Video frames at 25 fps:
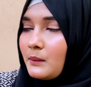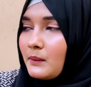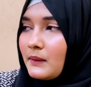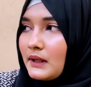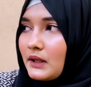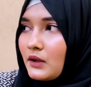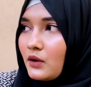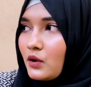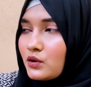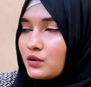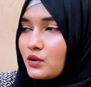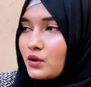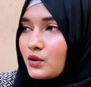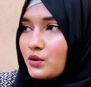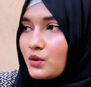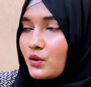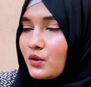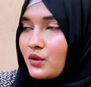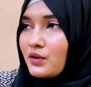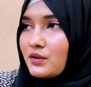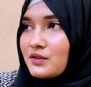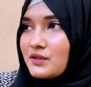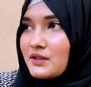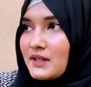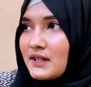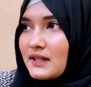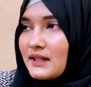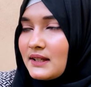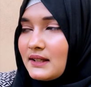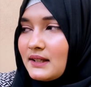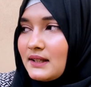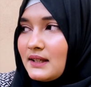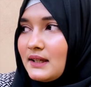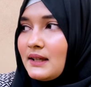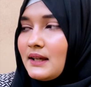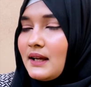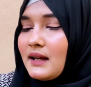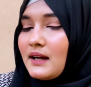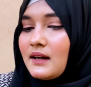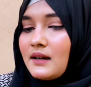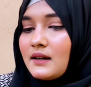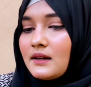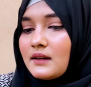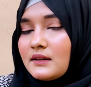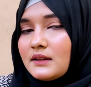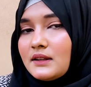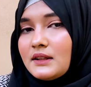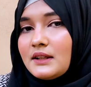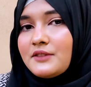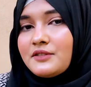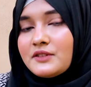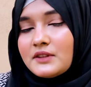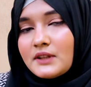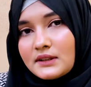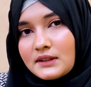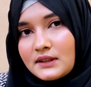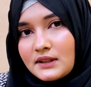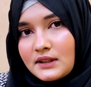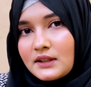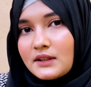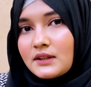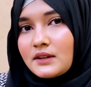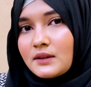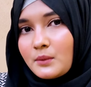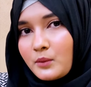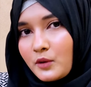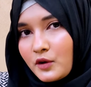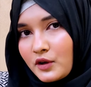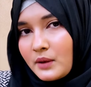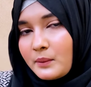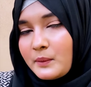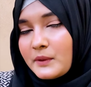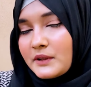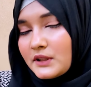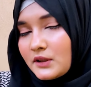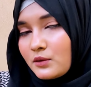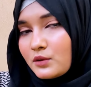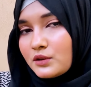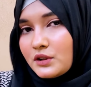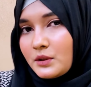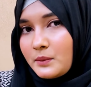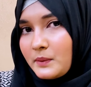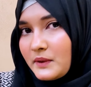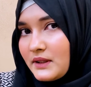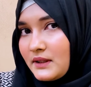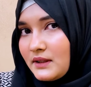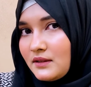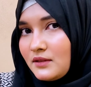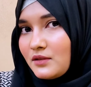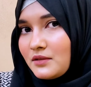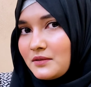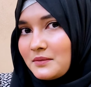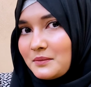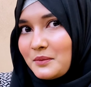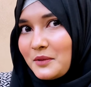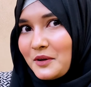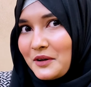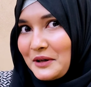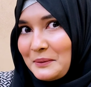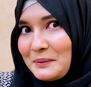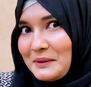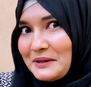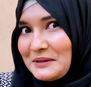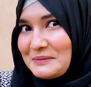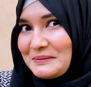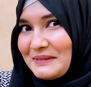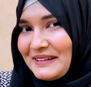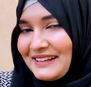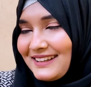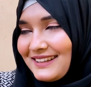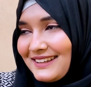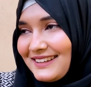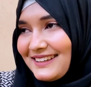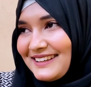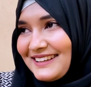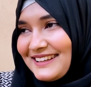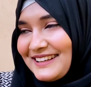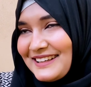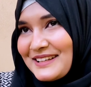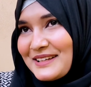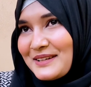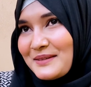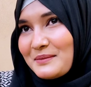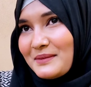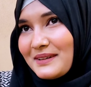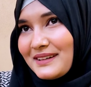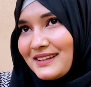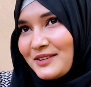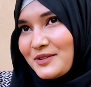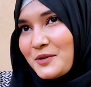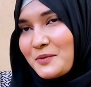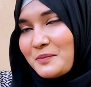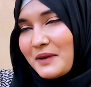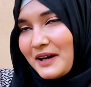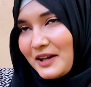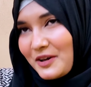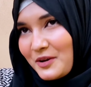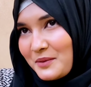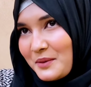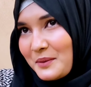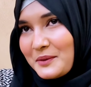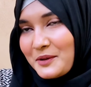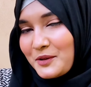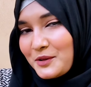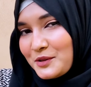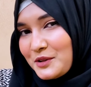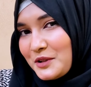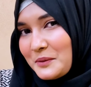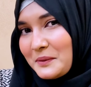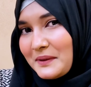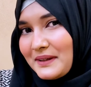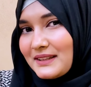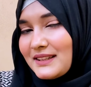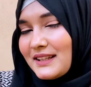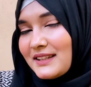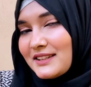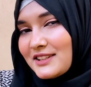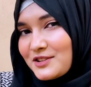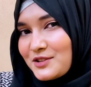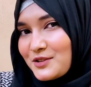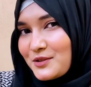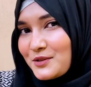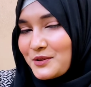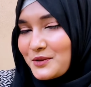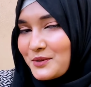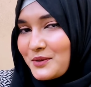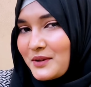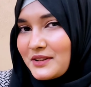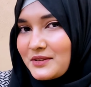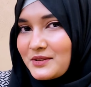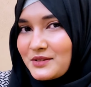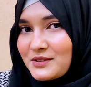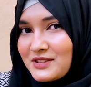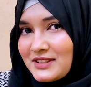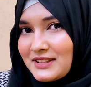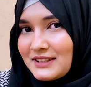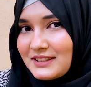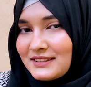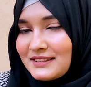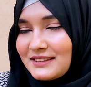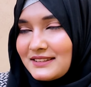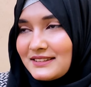মানে অন্তত সেই আর ইফতারটা ভরা পেটে করতে পারে ভরা পেট মানে মানে খুব ভালোভাবে করতে পারে তাদের জন্য দোয়া করছি